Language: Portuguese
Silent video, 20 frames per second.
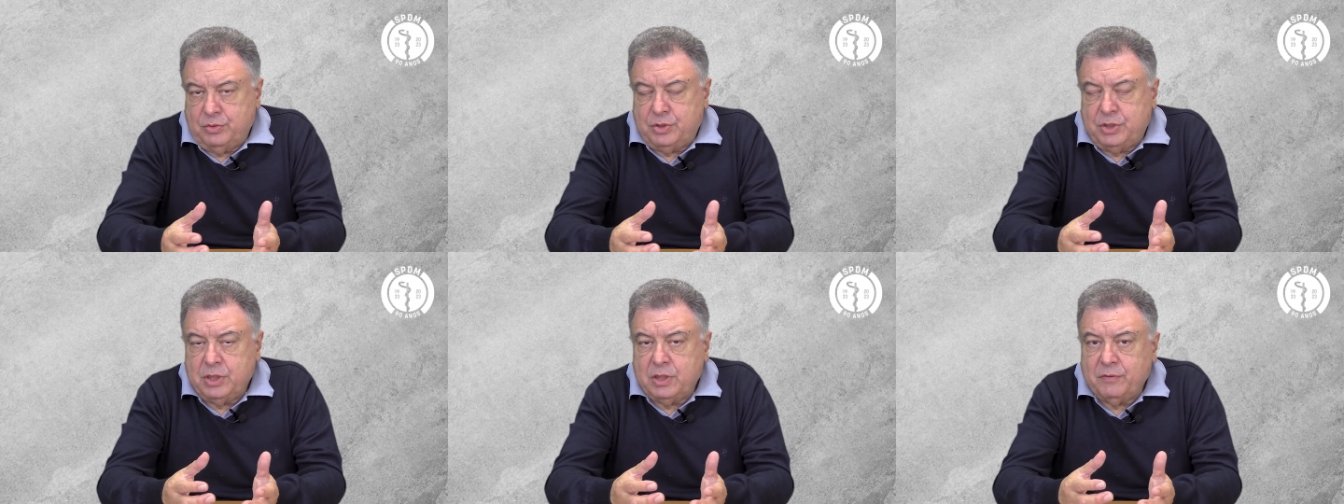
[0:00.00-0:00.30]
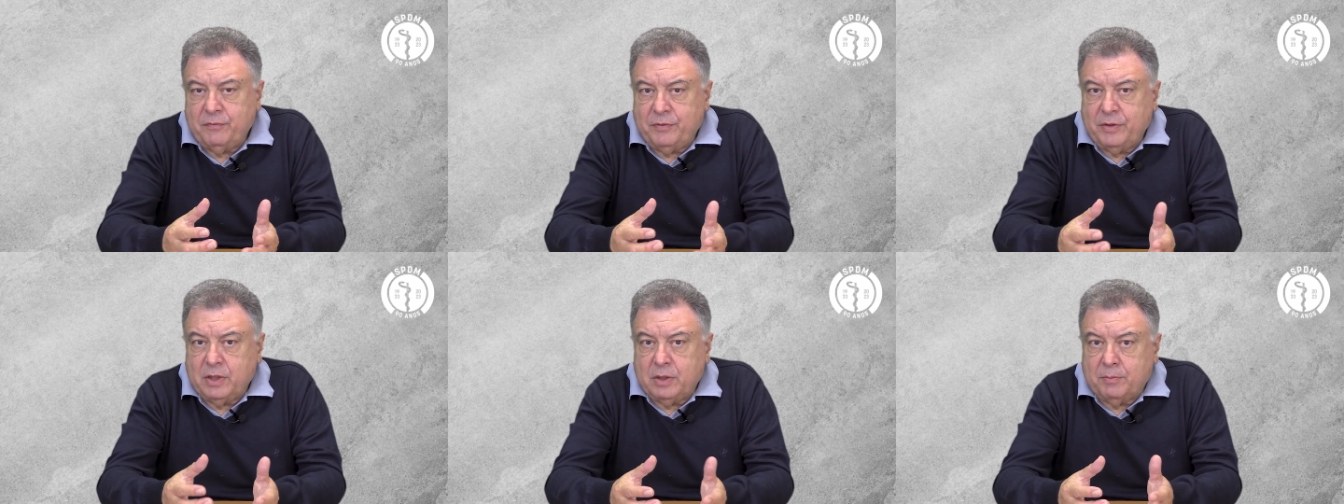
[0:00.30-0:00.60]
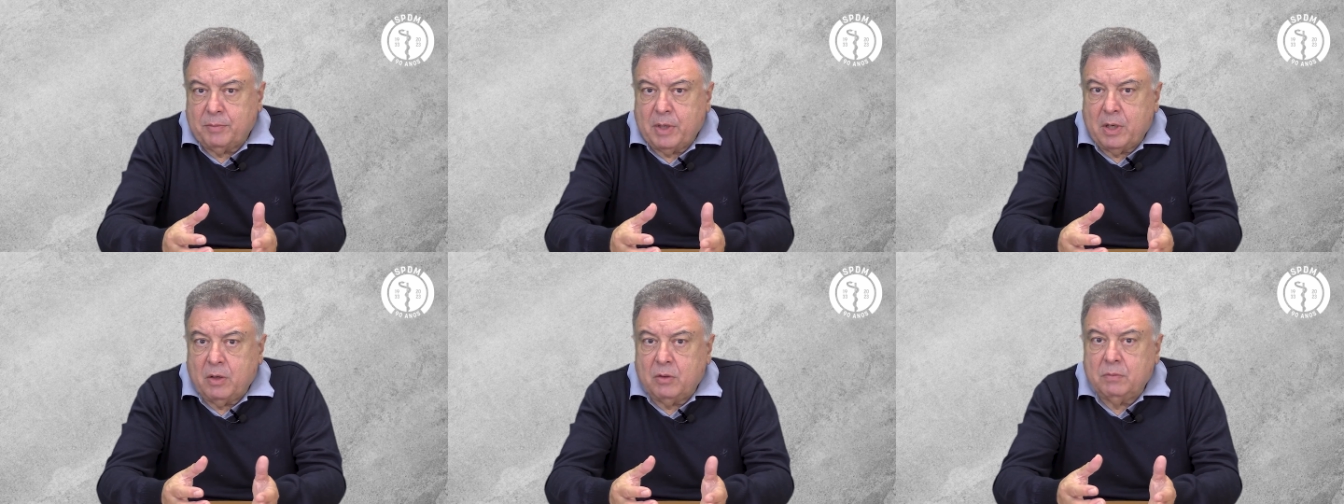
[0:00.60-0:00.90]
O tique
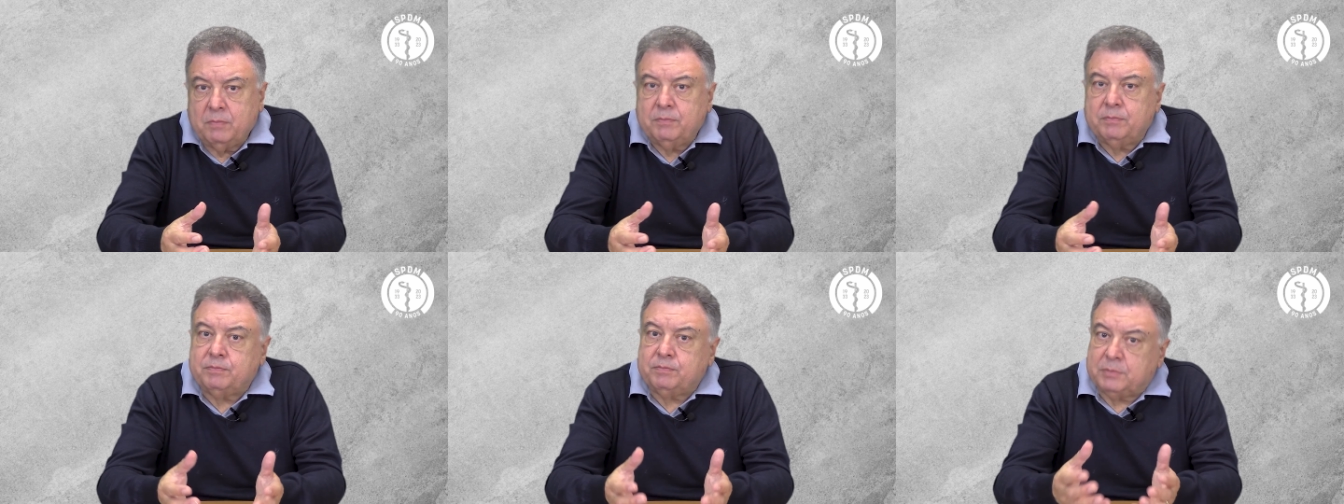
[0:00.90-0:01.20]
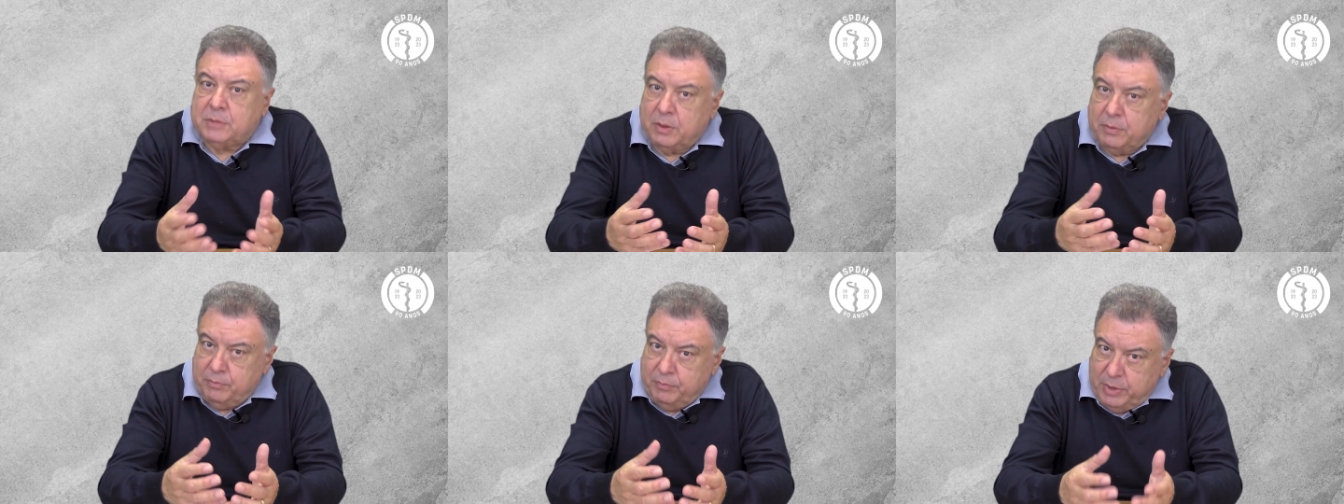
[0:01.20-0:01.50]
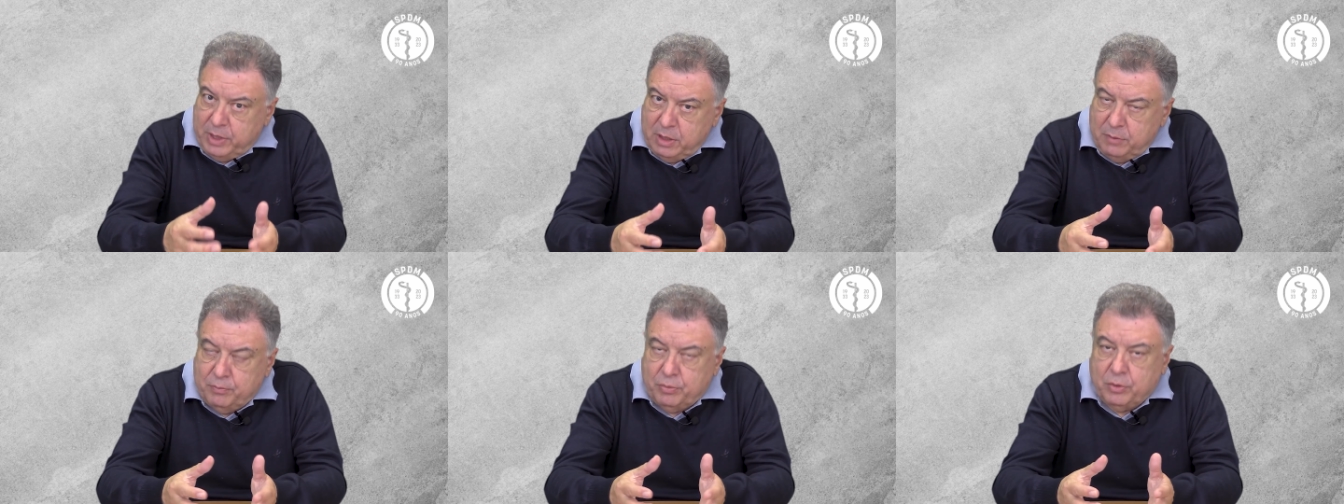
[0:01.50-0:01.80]
verbal
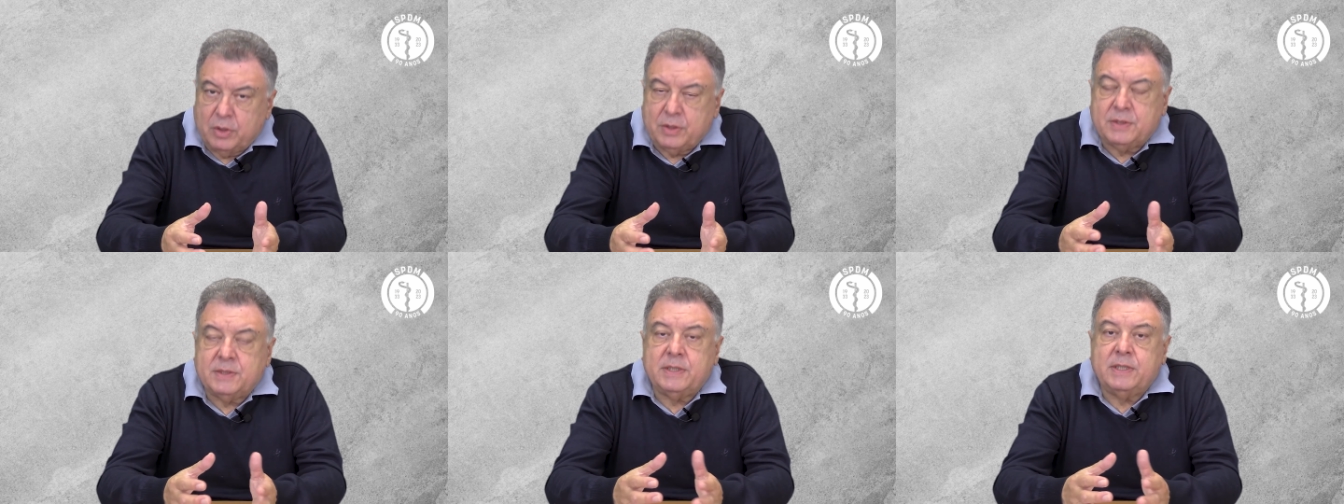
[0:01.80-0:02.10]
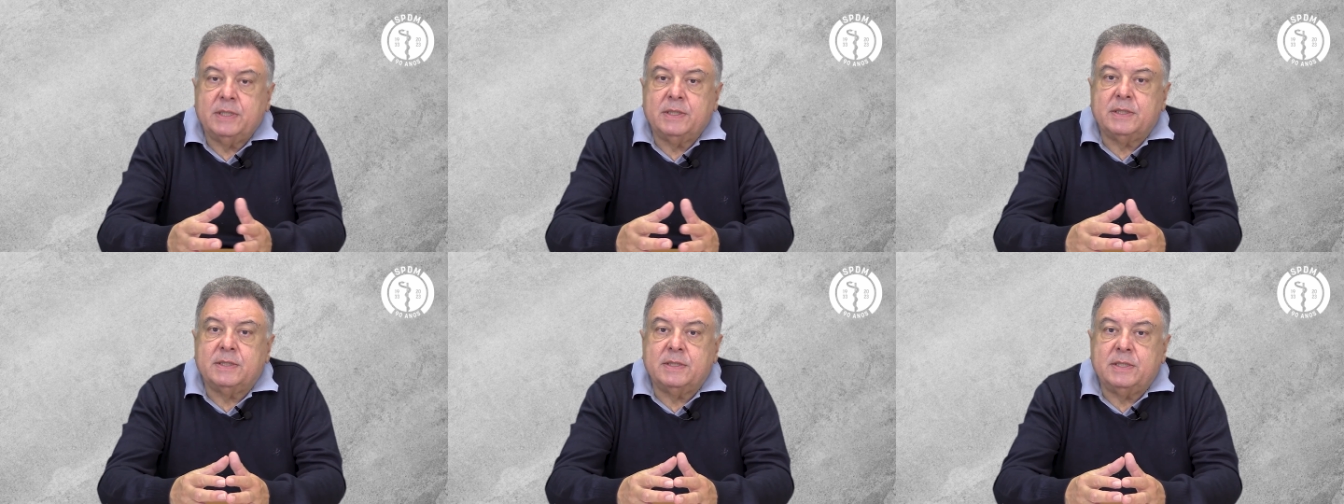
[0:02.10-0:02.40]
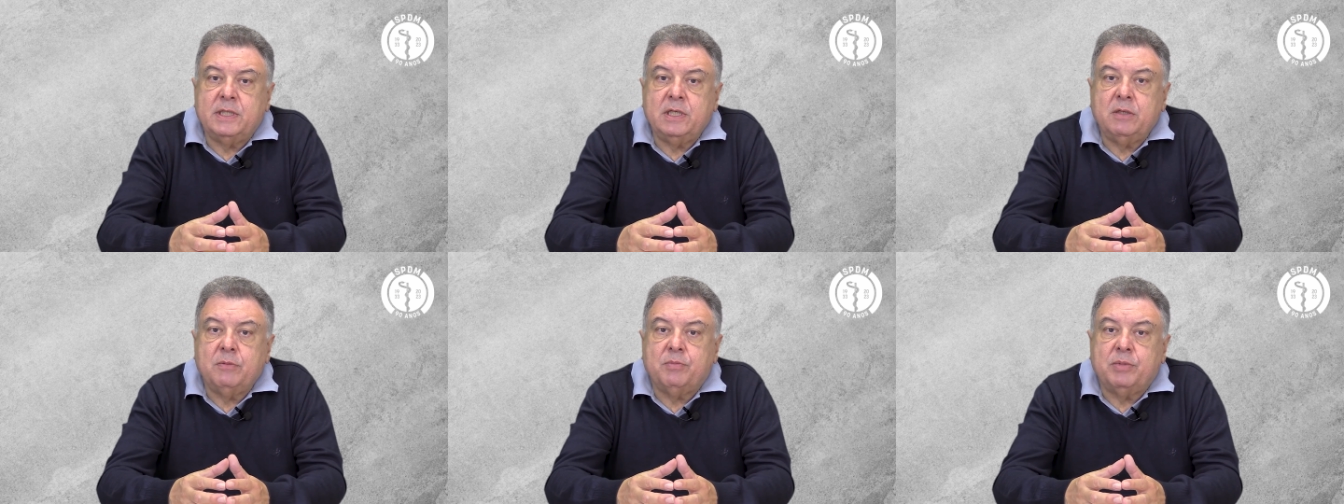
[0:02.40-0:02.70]
também pode ser
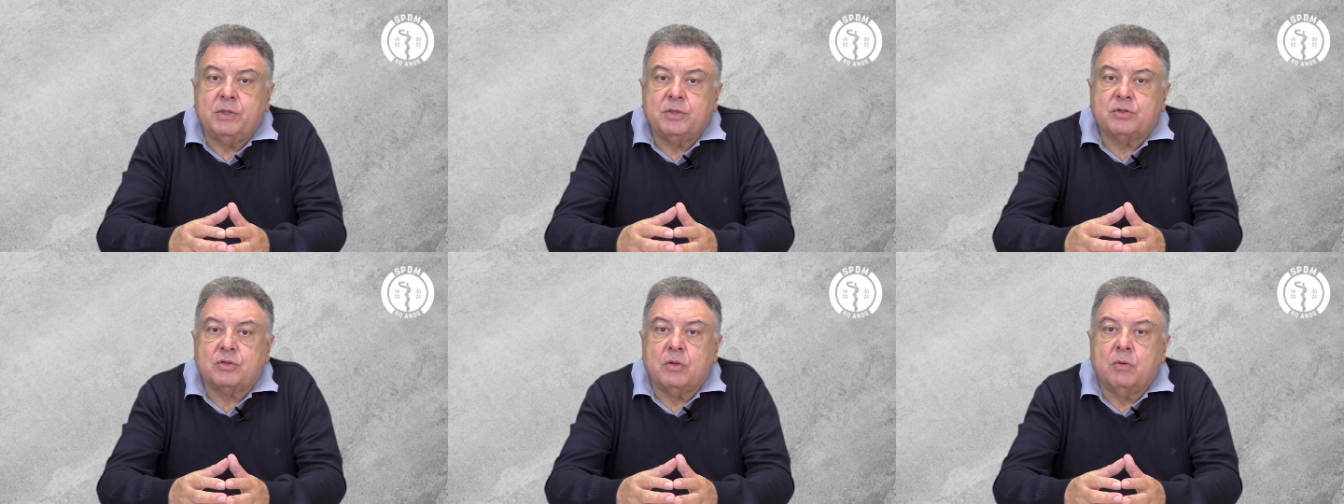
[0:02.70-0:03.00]
simples,